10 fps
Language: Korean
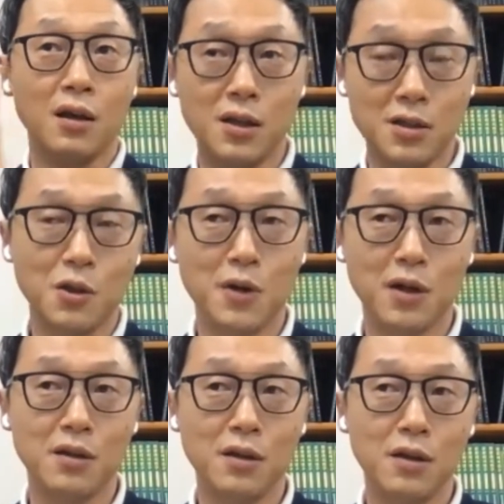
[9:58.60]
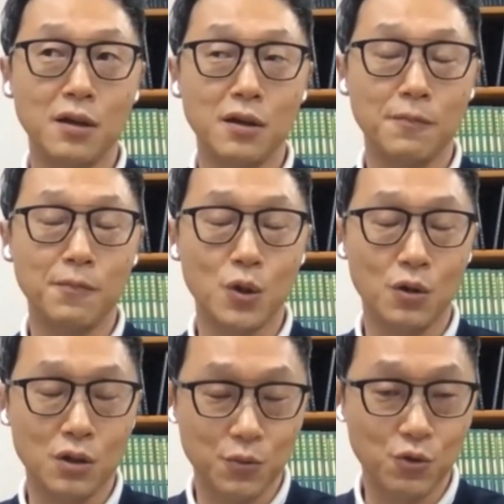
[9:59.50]
디지털 마케팅에
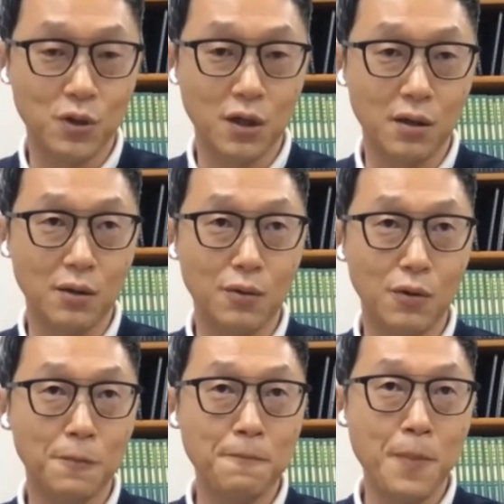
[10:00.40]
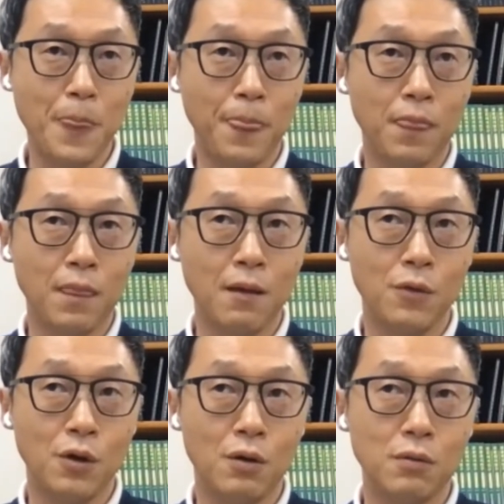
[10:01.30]
더 집중하게 되고,
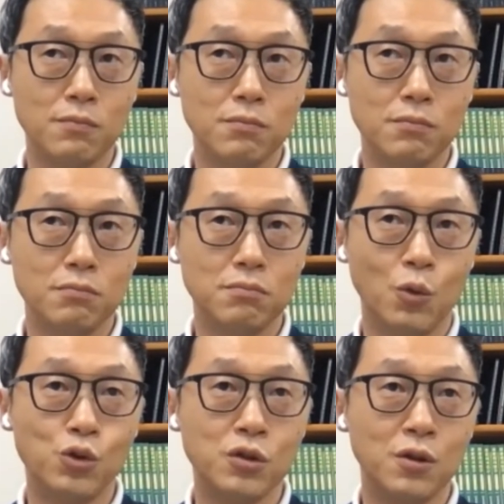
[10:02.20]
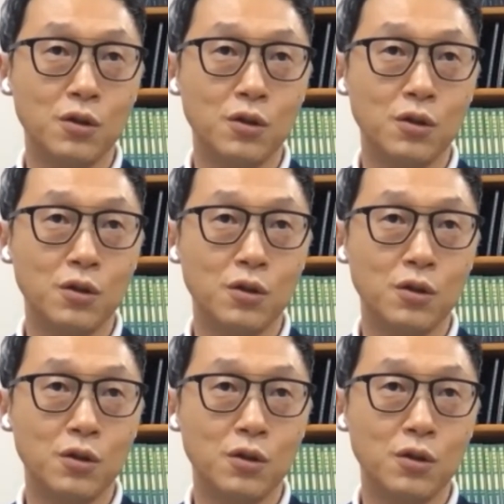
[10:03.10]
뭐 모든